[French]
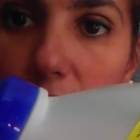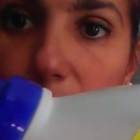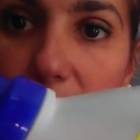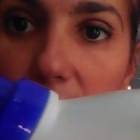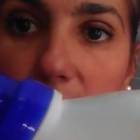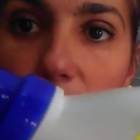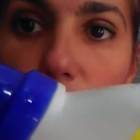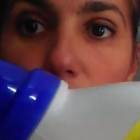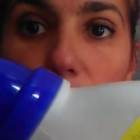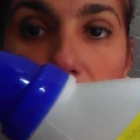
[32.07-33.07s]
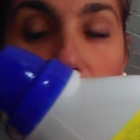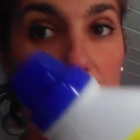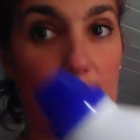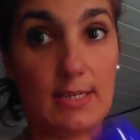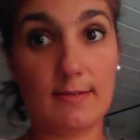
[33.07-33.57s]
Et je l'ai payé
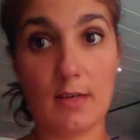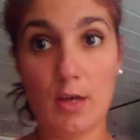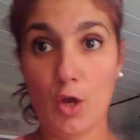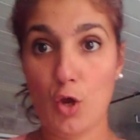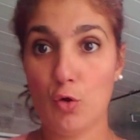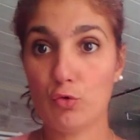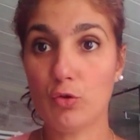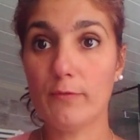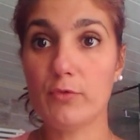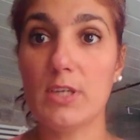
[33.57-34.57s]
7,97€. Autant vous